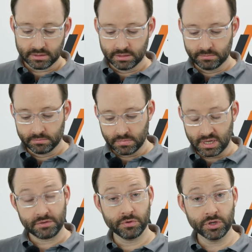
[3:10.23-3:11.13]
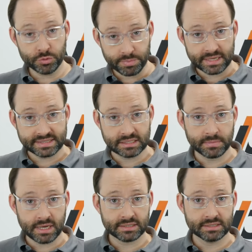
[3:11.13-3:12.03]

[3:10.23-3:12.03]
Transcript: ähm, hat wirklich Spaß gemacht,